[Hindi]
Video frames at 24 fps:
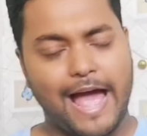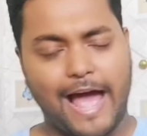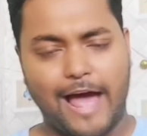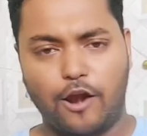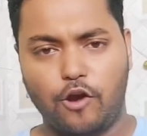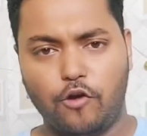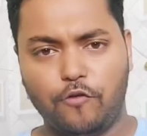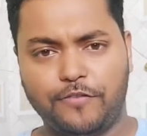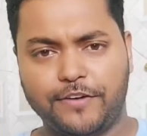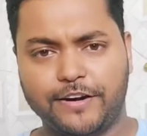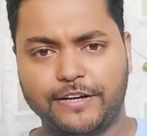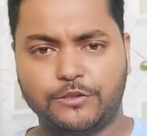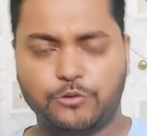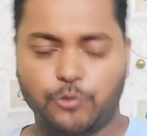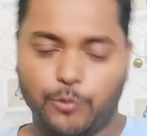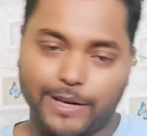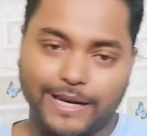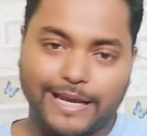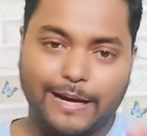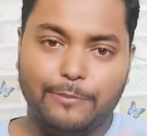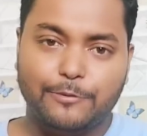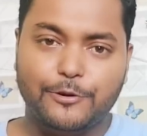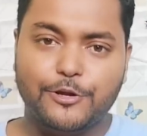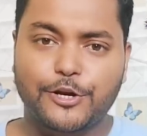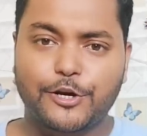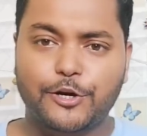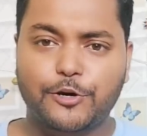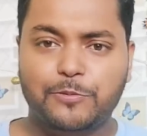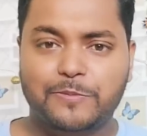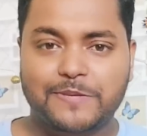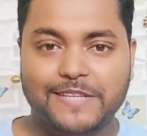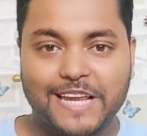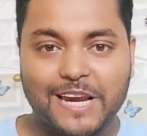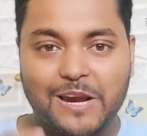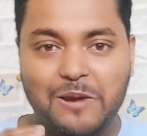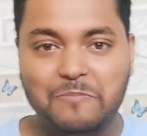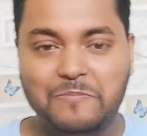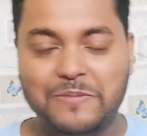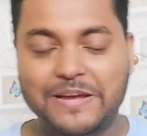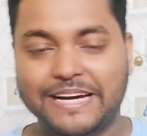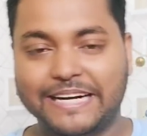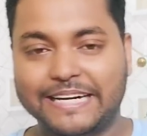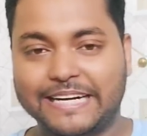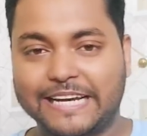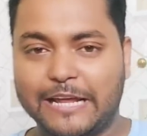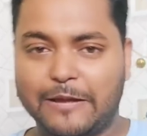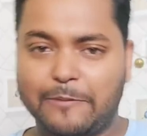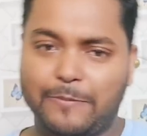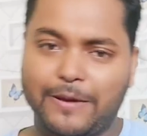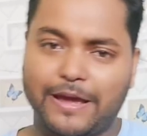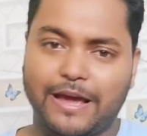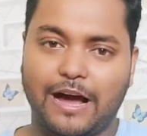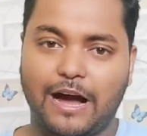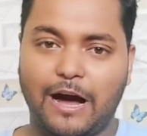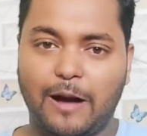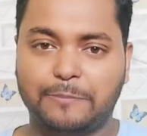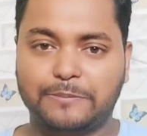हेलो फ्रेंड्स वेलकम टू यूट्यूब चैनल बी ट्रिक पे